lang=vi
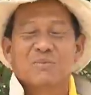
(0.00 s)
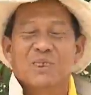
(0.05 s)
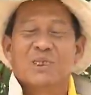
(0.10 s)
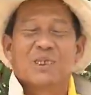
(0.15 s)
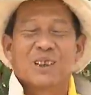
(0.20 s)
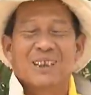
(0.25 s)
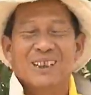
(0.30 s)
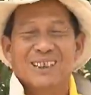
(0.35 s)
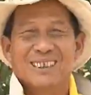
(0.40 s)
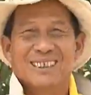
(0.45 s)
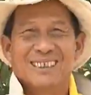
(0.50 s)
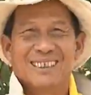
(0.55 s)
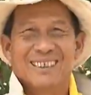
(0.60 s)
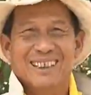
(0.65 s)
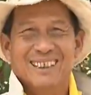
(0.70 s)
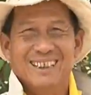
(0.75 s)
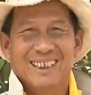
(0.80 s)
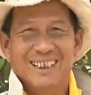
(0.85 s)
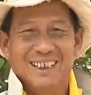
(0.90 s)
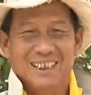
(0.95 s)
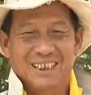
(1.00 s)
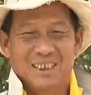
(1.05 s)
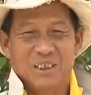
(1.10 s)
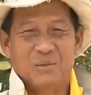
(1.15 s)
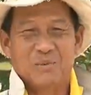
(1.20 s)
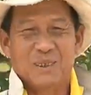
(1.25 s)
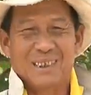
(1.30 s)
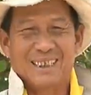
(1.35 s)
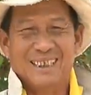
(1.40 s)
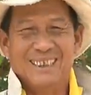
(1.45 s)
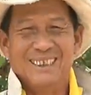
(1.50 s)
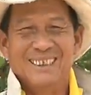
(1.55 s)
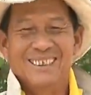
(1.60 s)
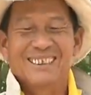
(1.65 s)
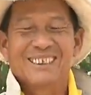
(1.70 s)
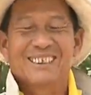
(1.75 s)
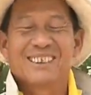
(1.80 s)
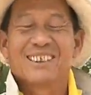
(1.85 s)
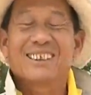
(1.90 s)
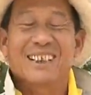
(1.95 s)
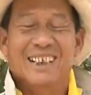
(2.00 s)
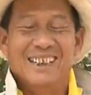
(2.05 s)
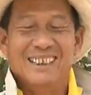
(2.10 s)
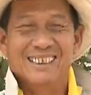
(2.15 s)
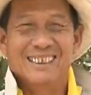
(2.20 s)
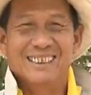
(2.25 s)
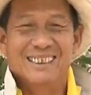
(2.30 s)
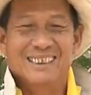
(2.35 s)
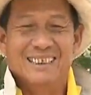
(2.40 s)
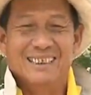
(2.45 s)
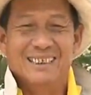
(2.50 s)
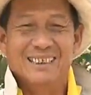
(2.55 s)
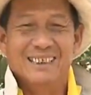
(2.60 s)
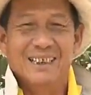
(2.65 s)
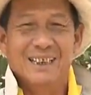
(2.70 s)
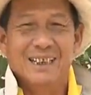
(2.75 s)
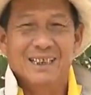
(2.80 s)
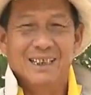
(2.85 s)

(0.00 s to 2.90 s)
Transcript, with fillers: nhiều đó à, theo mình thấy như trước đây à,